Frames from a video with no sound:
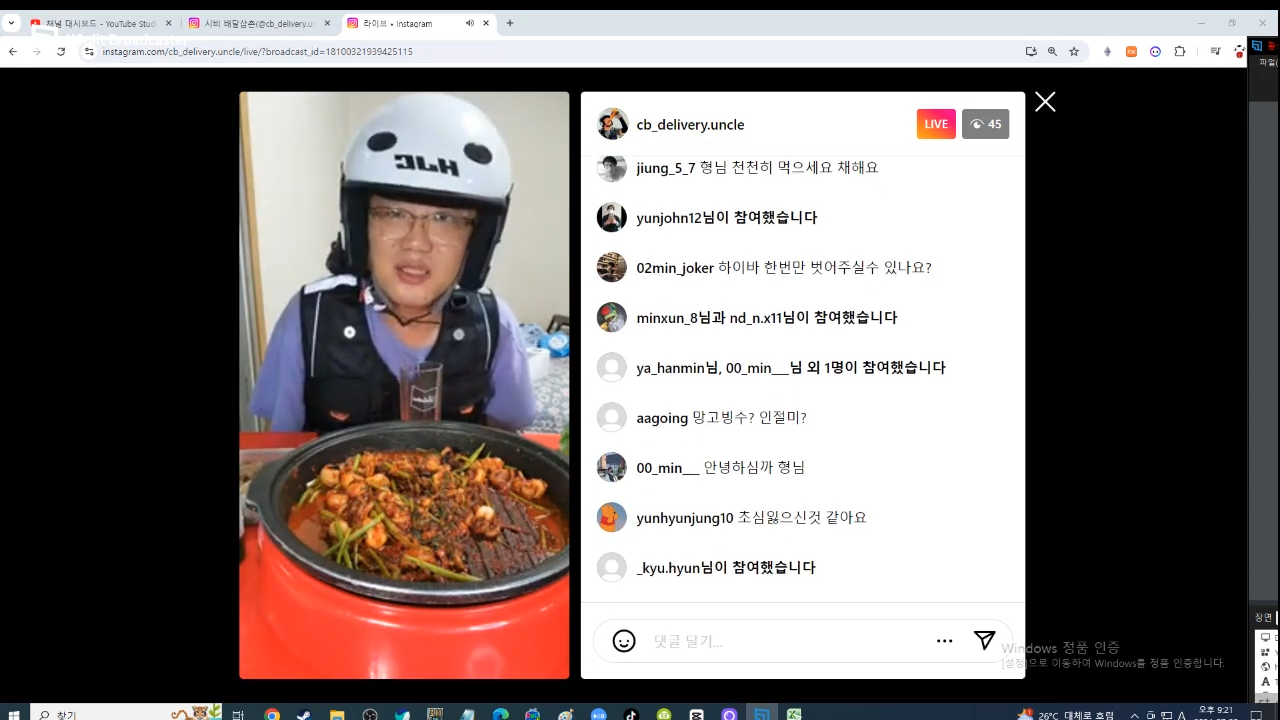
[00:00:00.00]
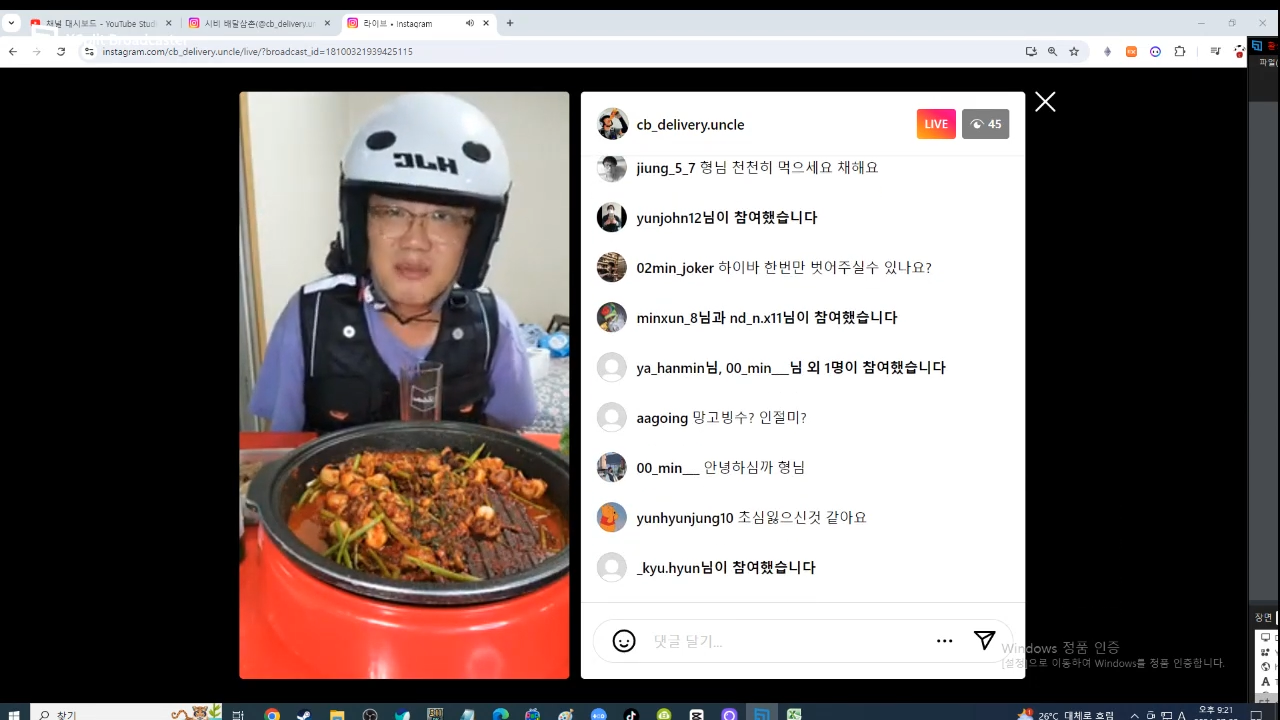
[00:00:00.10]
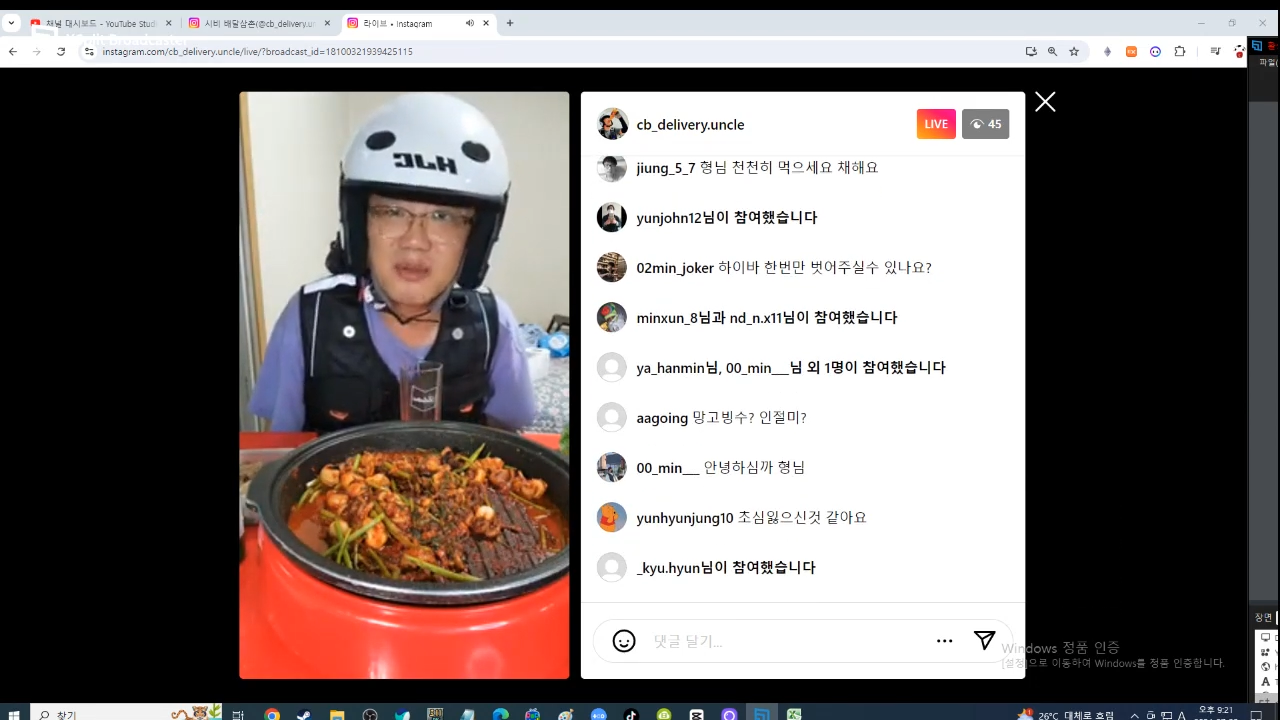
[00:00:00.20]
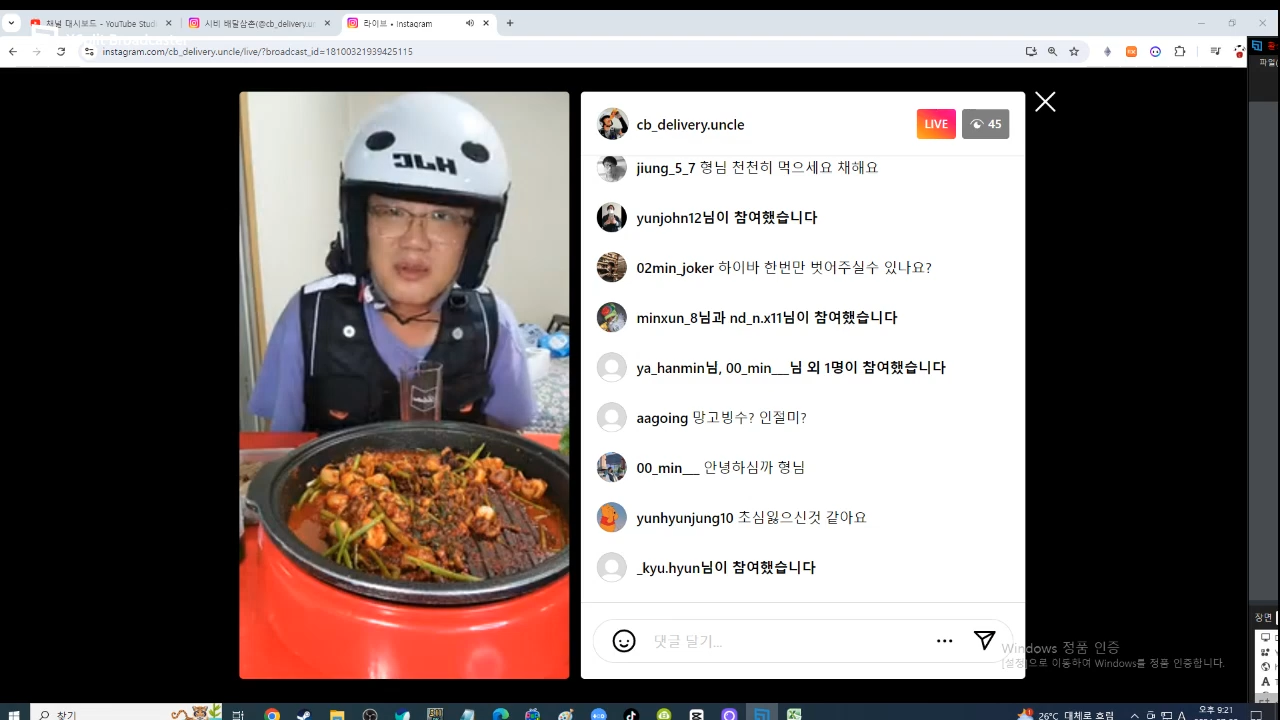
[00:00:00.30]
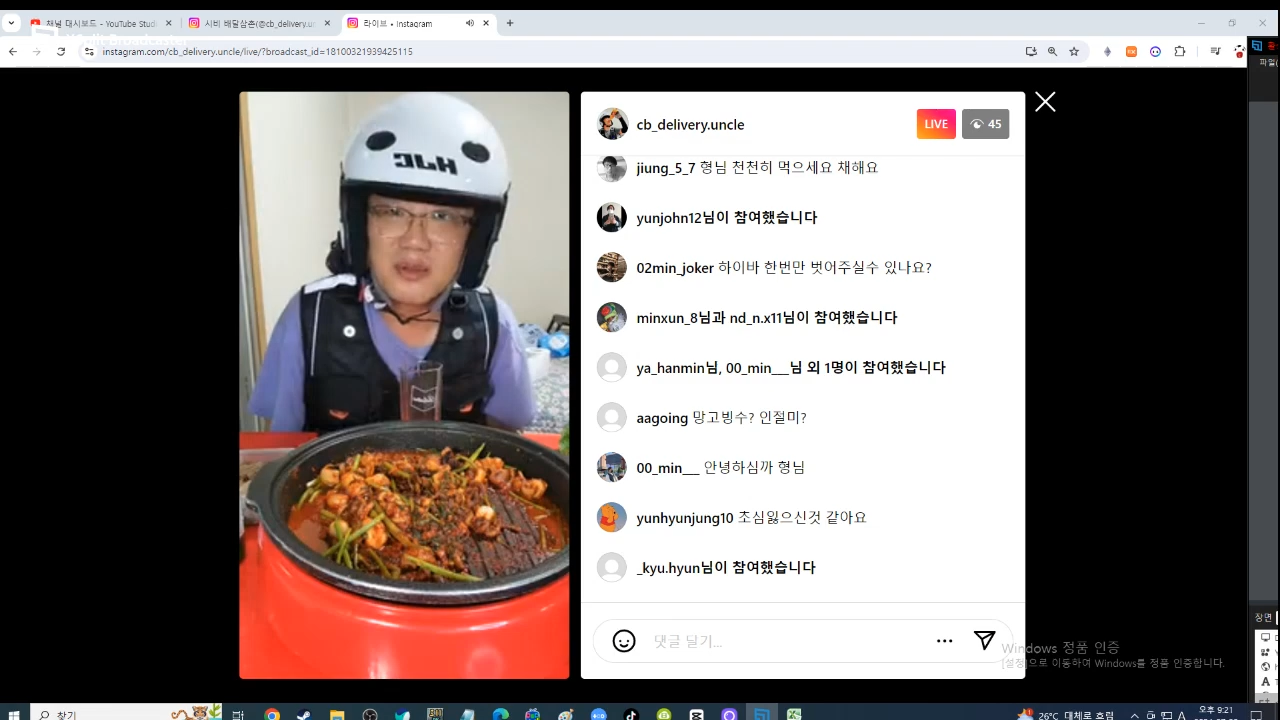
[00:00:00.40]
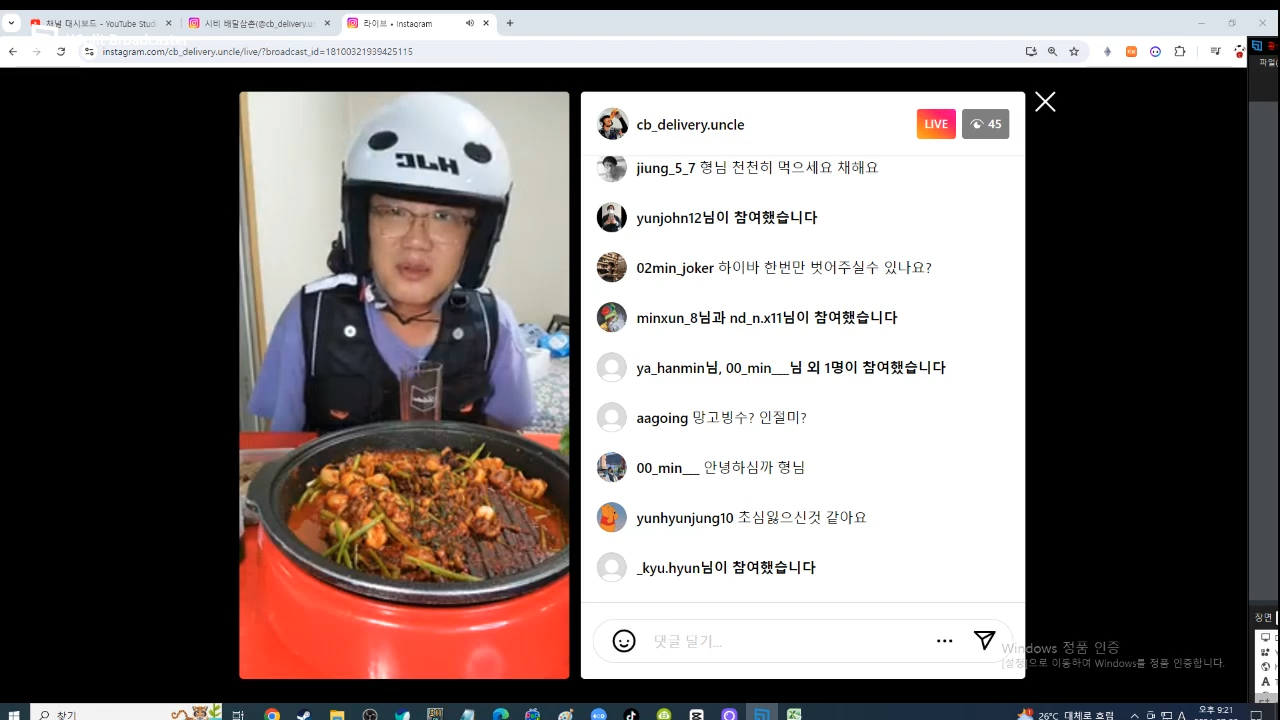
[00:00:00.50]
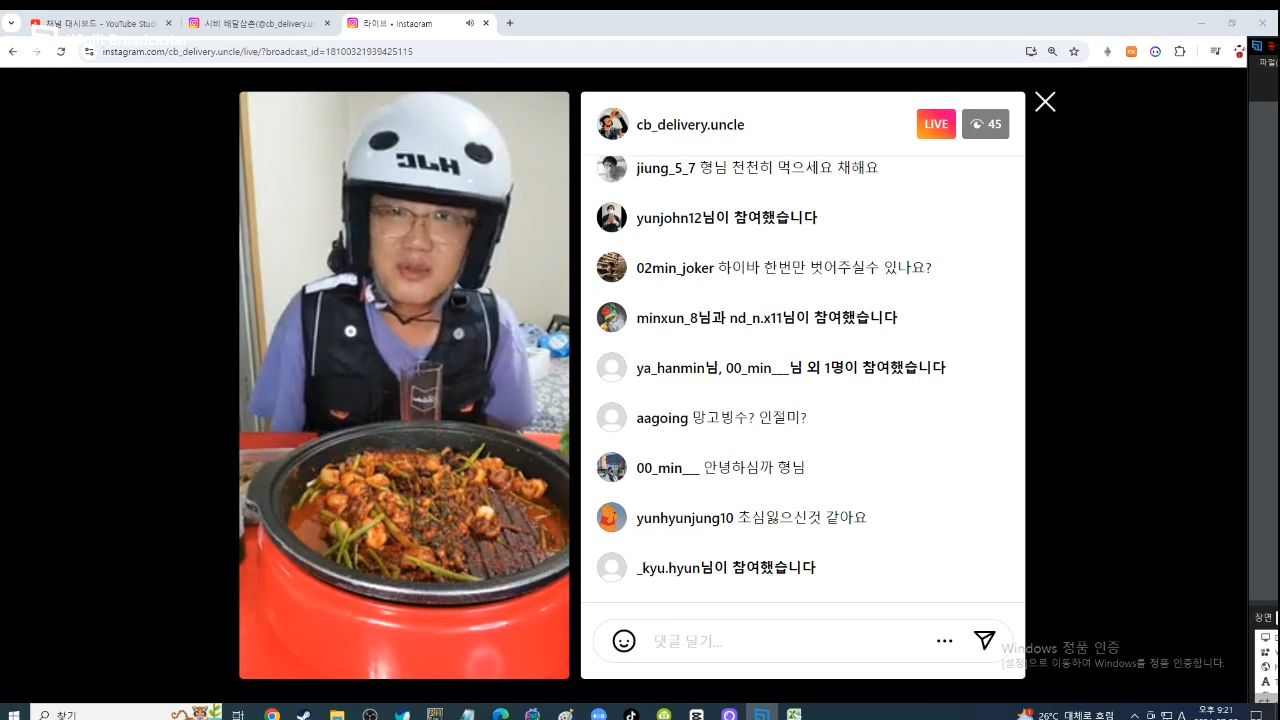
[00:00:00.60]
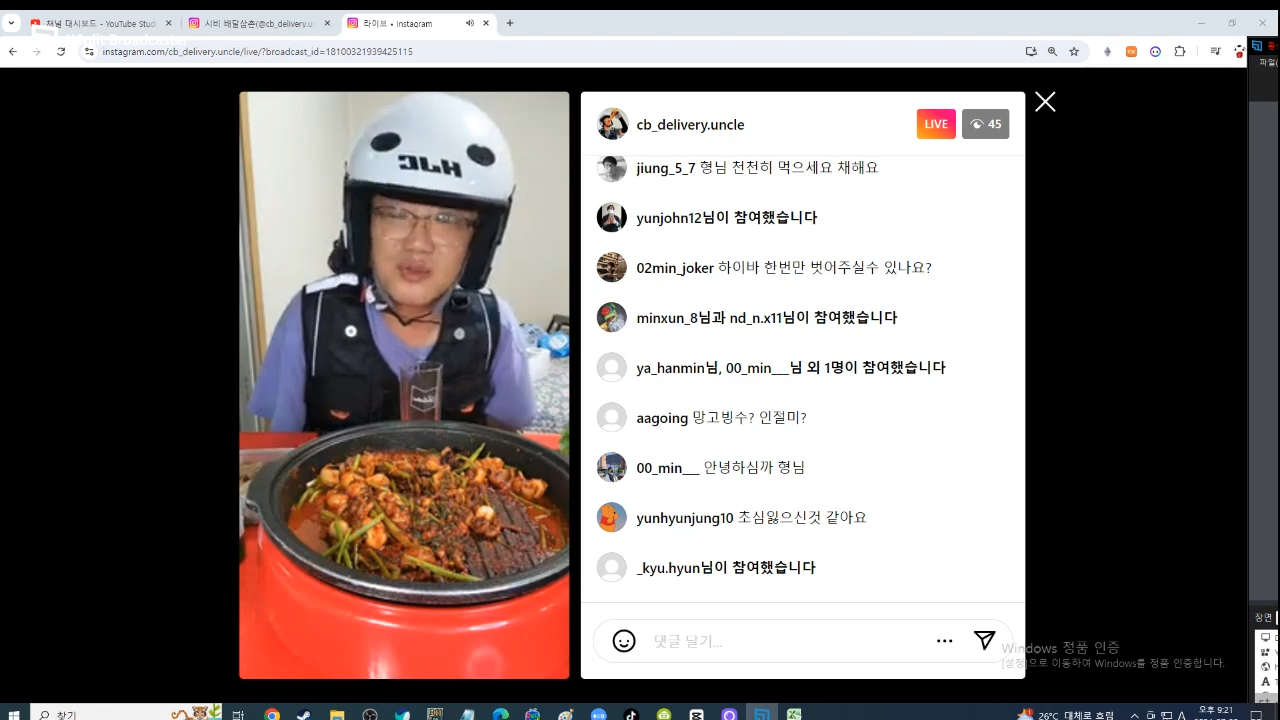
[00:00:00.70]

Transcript: 있냐면서